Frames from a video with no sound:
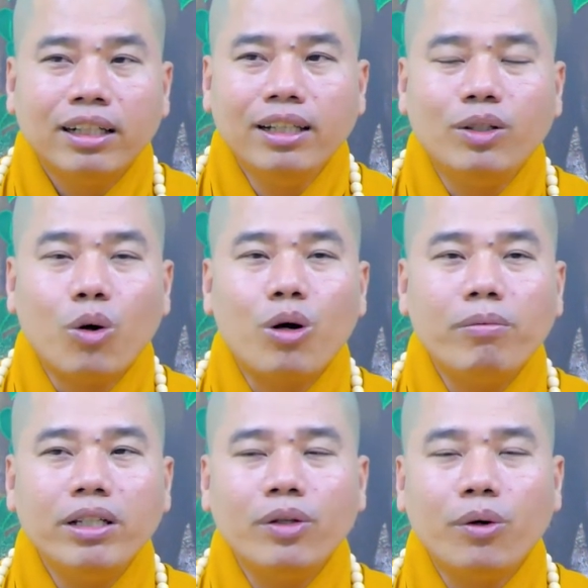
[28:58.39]
đi chùa cũng
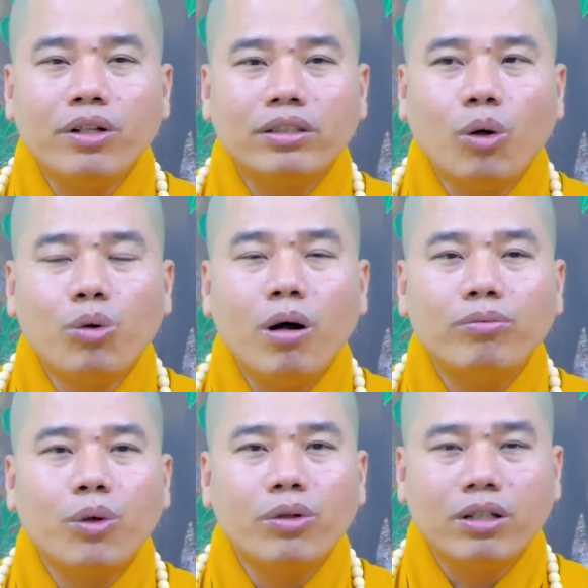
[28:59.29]
không đi chùa được tu cũng
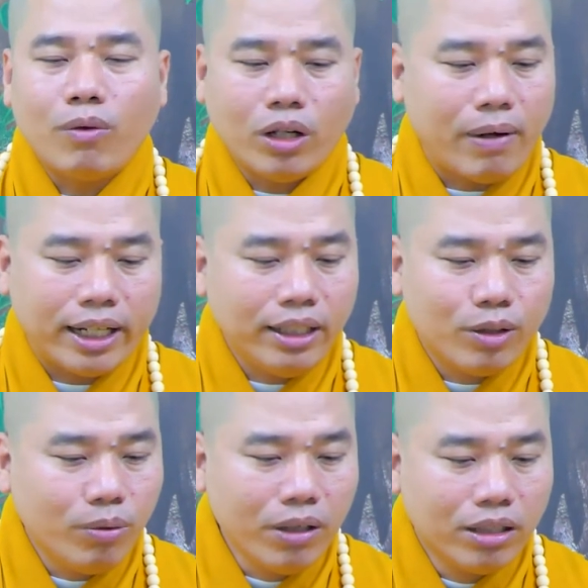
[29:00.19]
không tu được mọi mặt cái
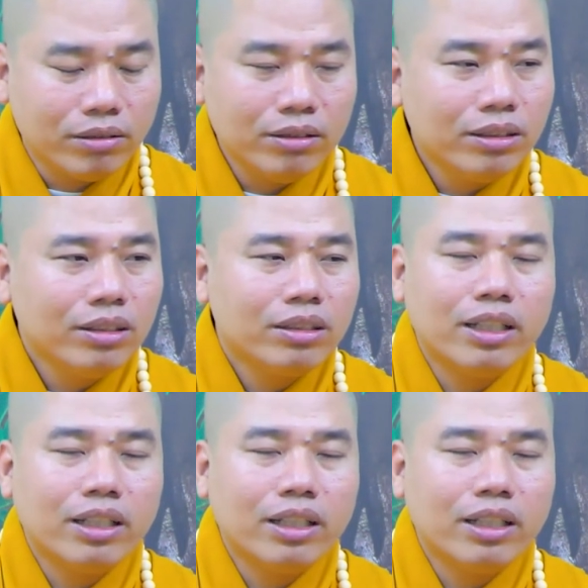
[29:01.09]
gì cũng không được